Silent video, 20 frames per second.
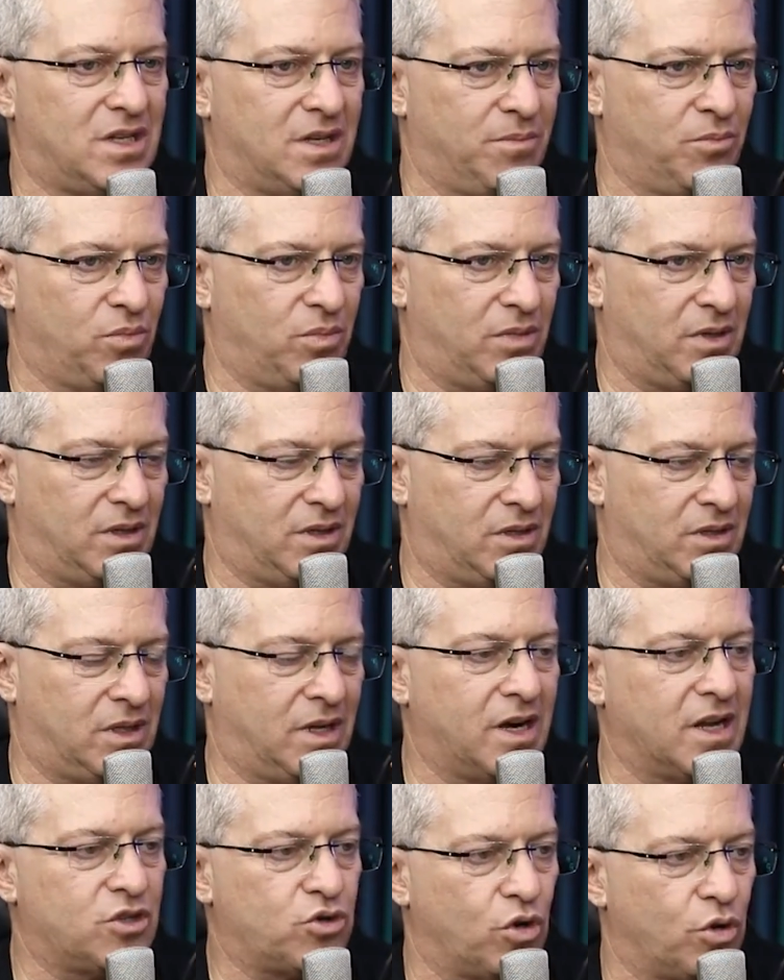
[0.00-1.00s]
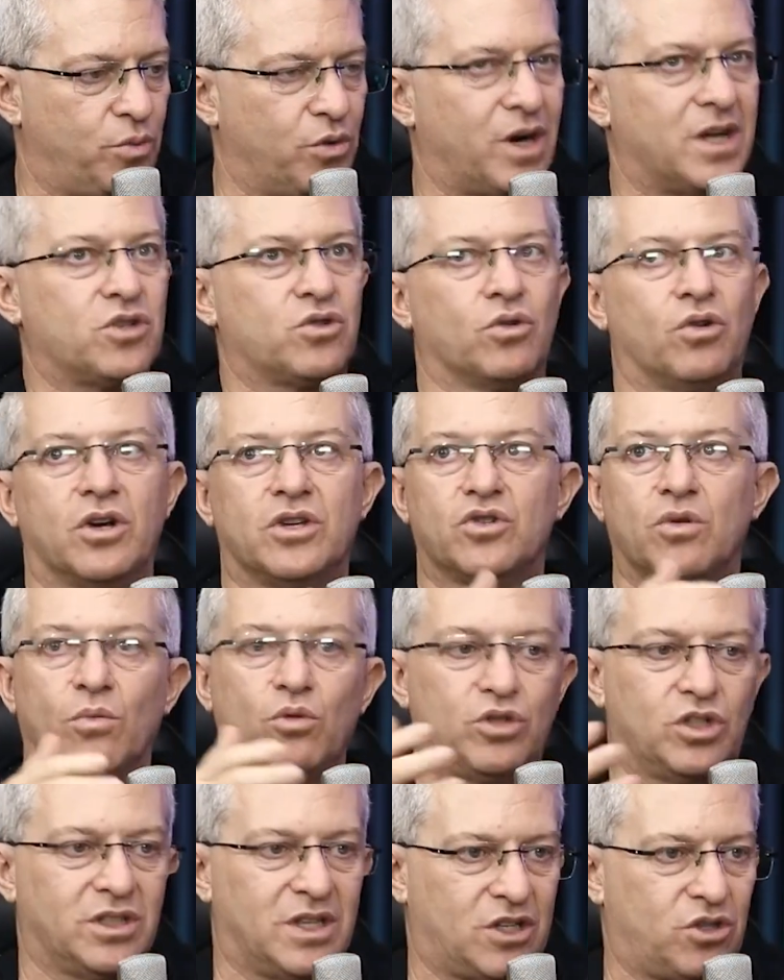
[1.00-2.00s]
de grandes corporações ou
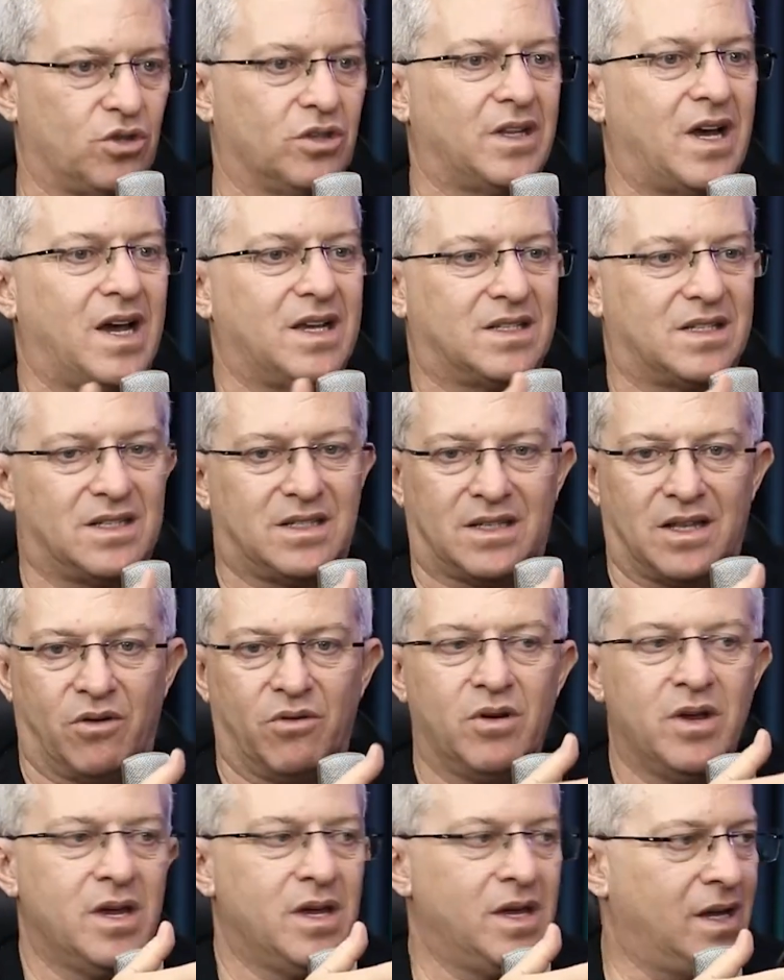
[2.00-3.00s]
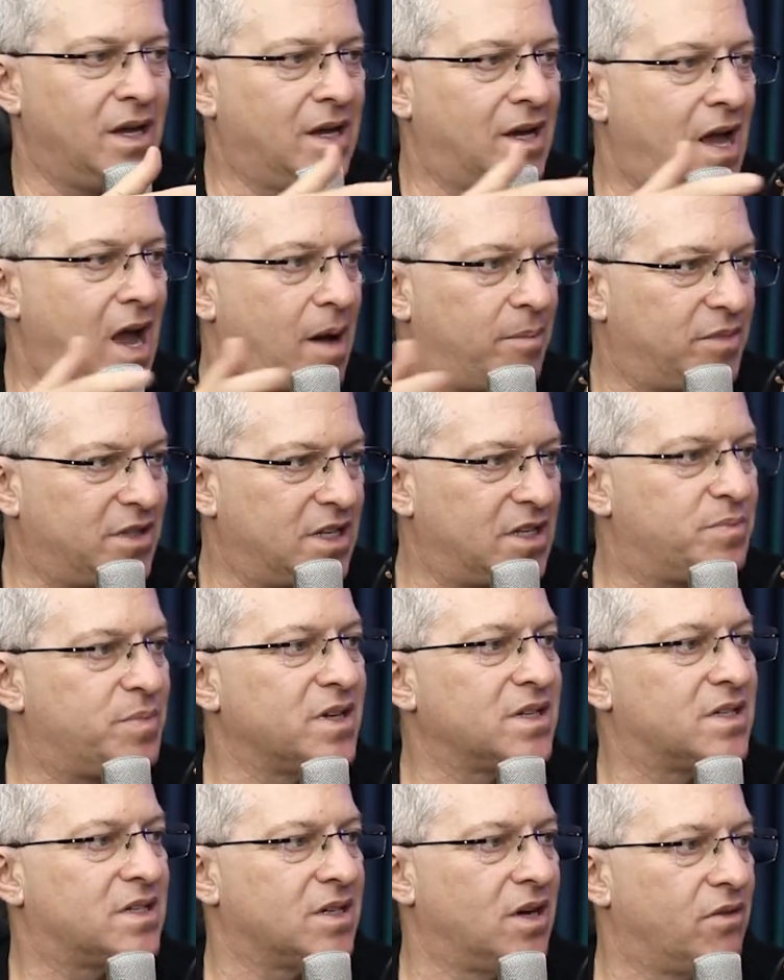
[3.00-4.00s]
multinacionais que estão em rápida
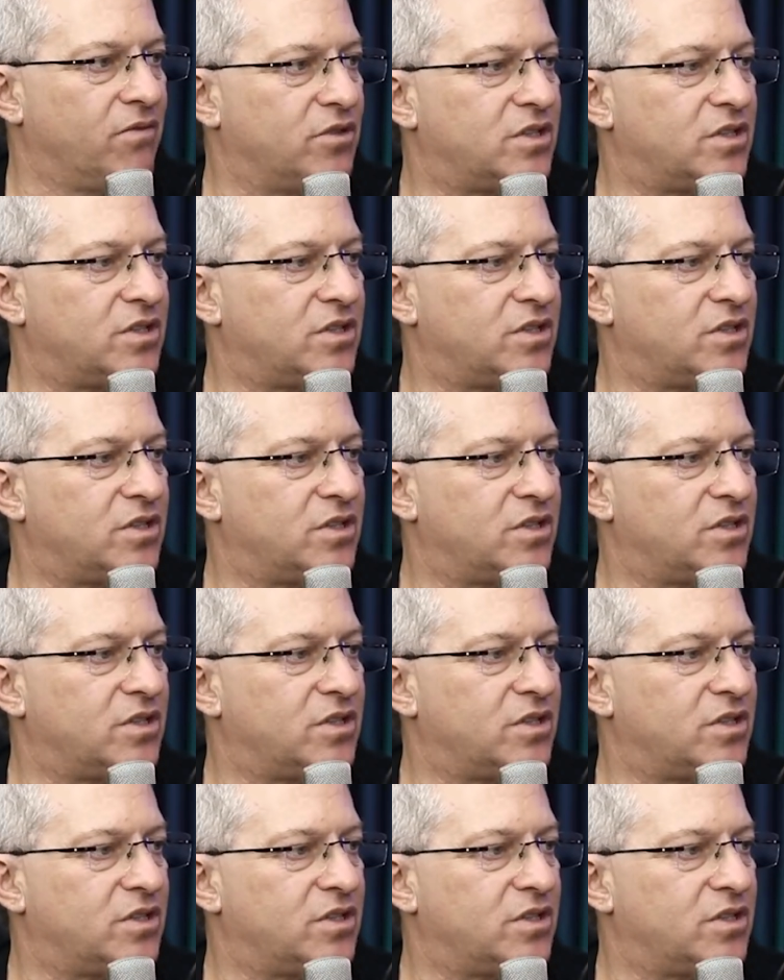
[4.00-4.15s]
expansão.